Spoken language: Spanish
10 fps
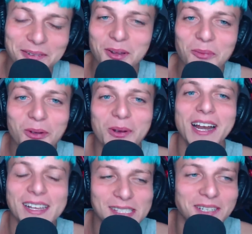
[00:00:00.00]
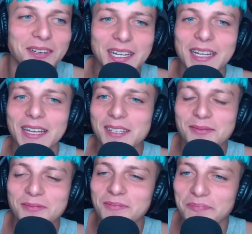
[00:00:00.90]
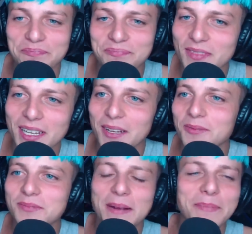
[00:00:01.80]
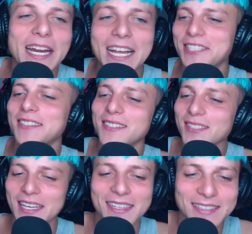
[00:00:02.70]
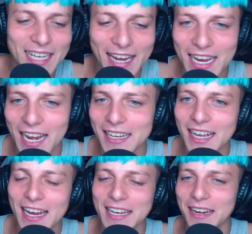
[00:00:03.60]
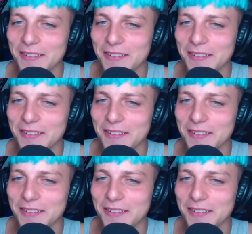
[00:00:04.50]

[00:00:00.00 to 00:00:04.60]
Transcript: pero muy buena la canción. Es un, trap mariachi, no sé, está genial, está genial.